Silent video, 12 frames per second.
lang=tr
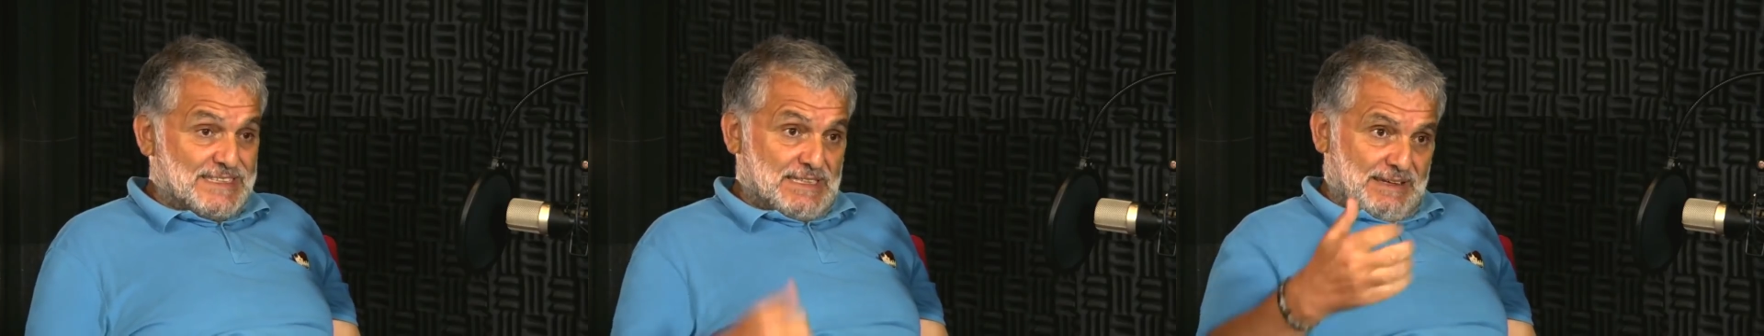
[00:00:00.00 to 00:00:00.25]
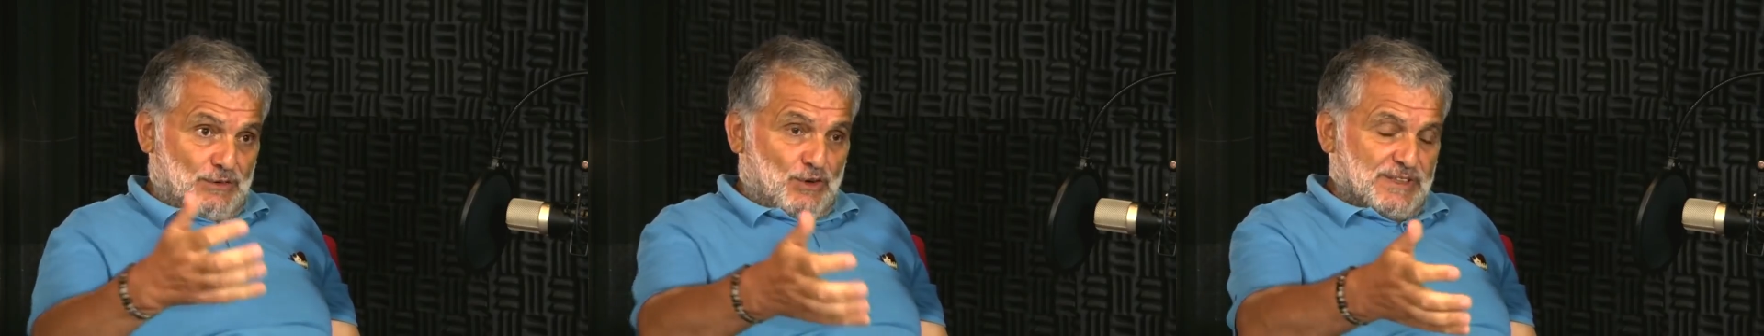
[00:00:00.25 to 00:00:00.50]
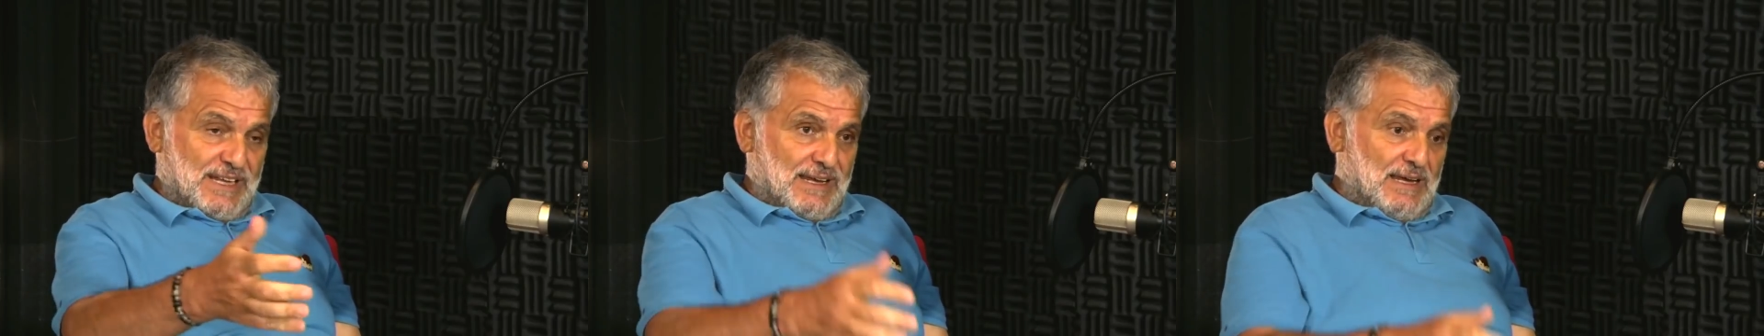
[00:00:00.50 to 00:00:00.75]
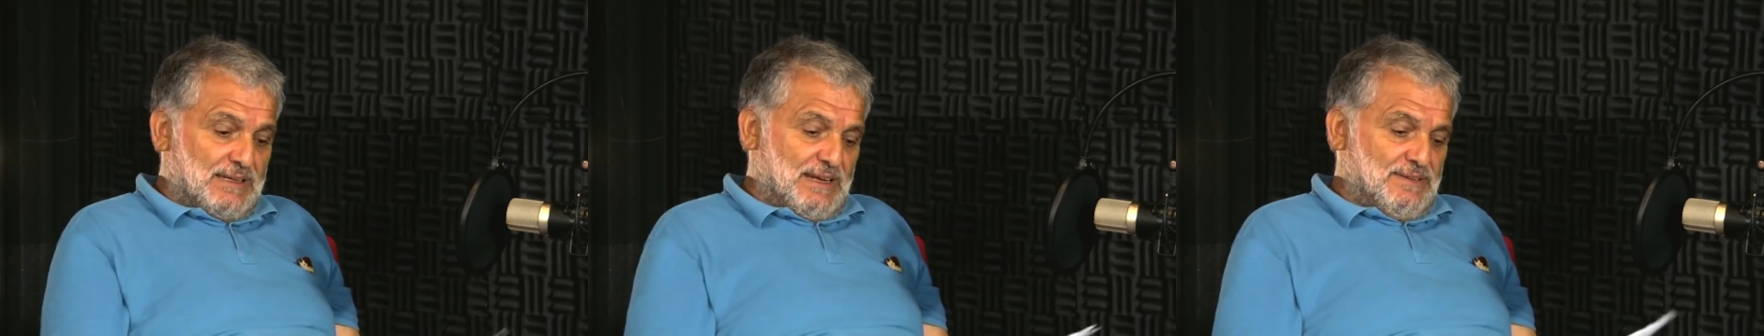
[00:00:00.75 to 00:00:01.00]
İzleyen,
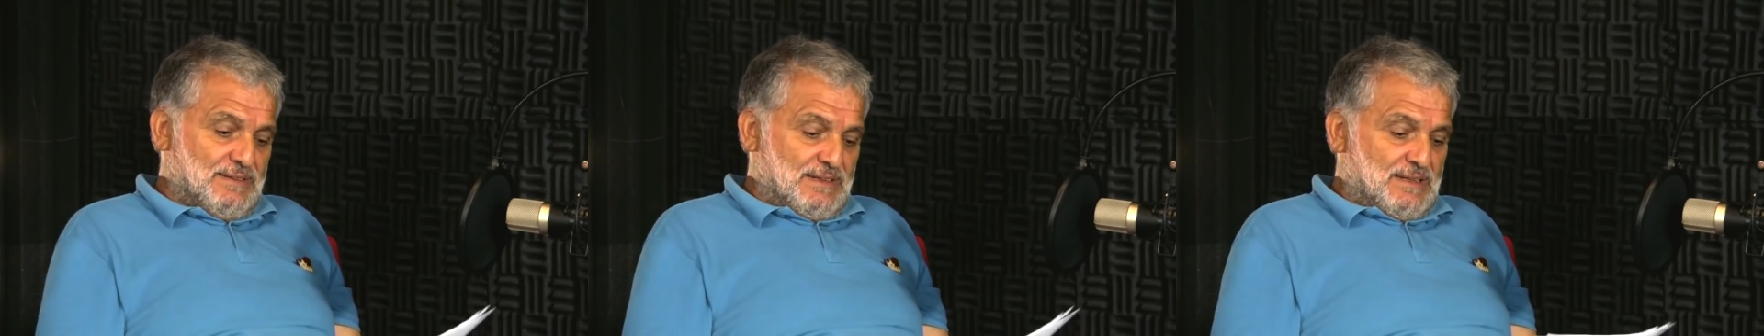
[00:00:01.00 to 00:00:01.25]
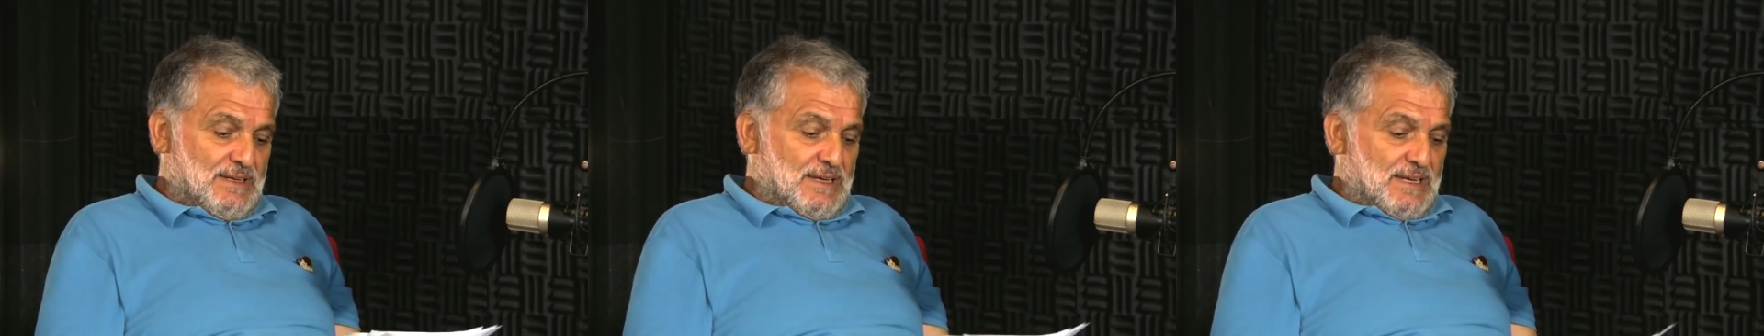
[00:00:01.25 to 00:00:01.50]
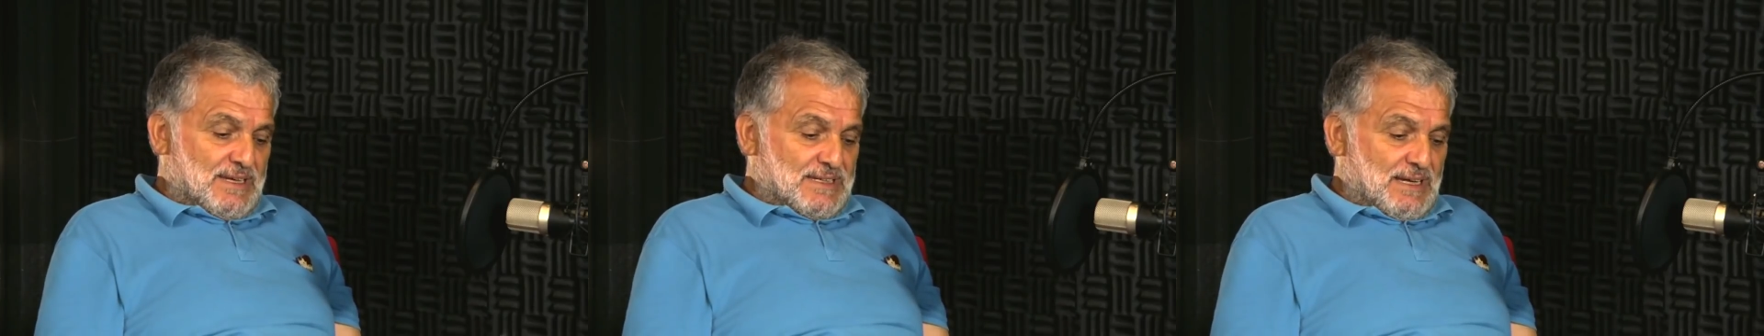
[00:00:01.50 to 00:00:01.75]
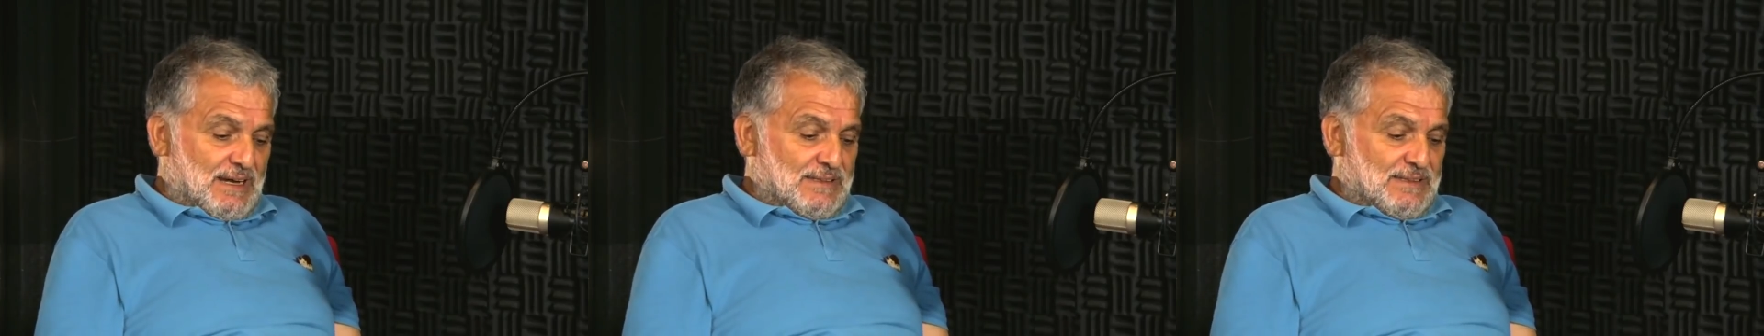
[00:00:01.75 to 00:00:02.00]
orada kalan.
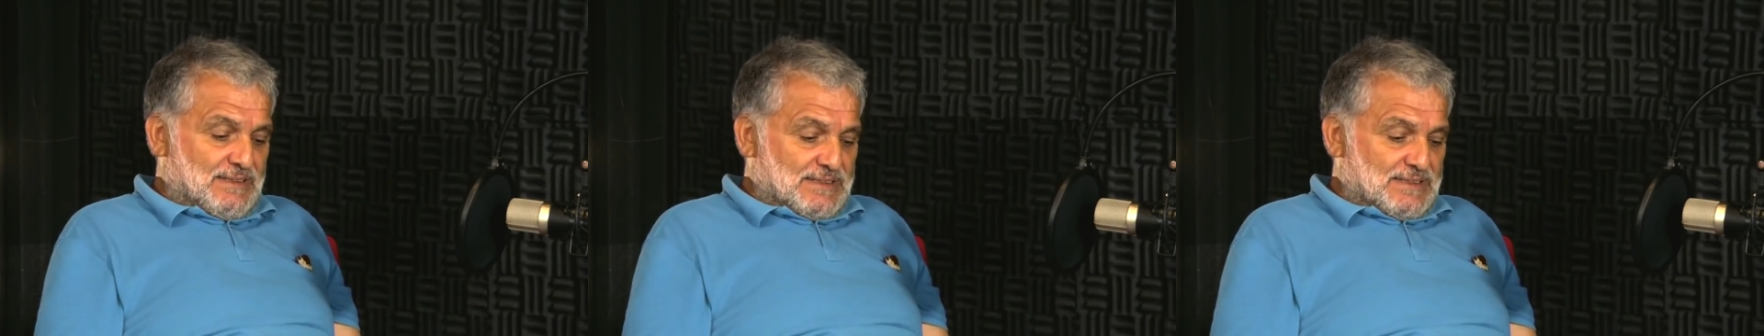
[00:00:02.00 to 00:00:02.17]
Ya